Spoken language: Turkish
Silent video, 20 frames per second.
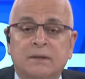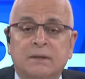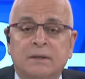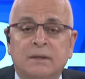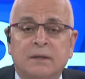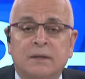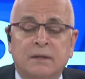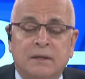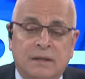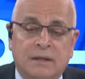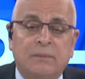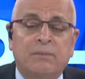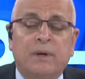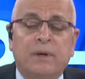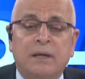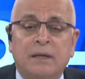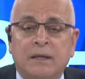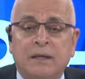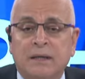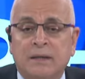kitap
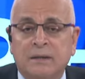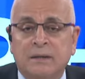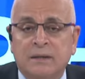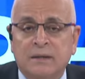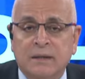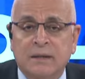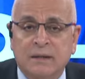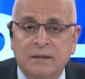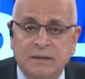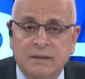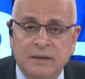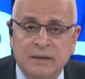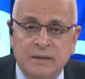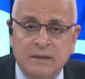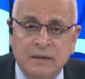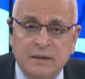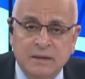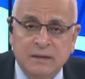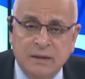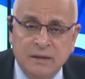haline getirdiği
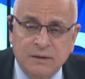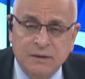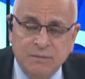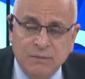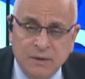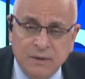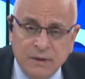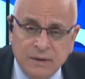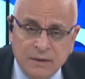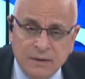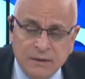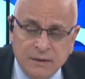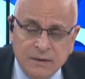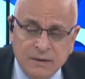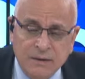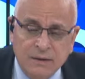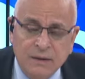gazetecilik çalışmalarının